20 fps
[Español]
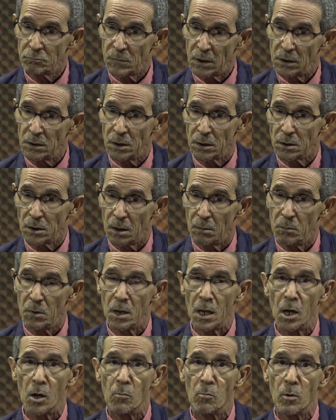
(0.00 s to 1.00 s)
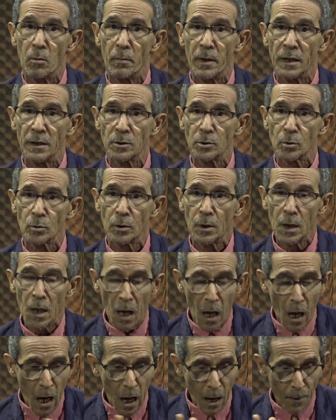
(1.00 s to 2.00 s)
en determinados momentos,
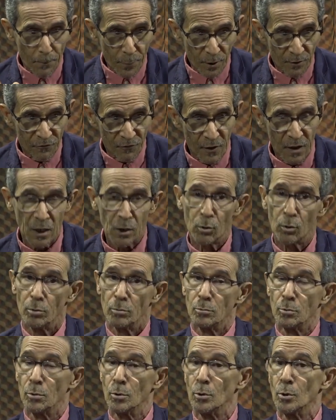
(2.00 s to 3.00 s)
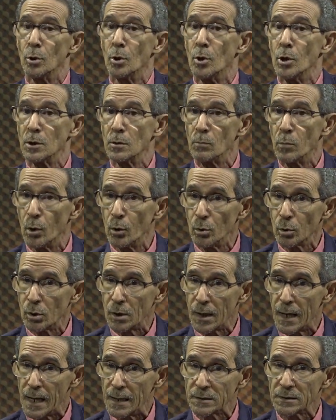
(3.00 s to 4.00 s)
ha preferido no
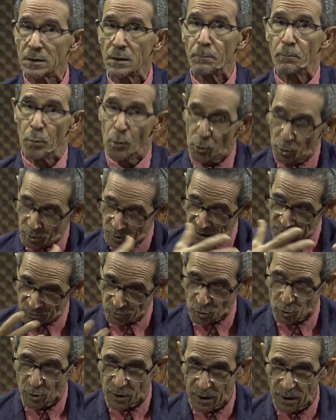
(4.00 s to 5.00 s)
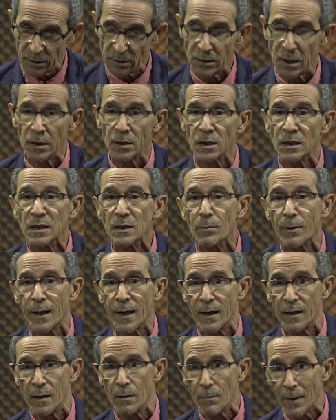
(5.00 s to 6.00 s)
involucrarse por razones
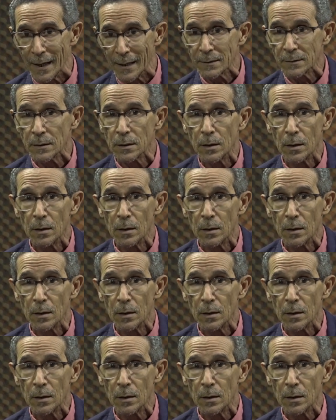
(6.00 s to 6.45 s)
entendibles además,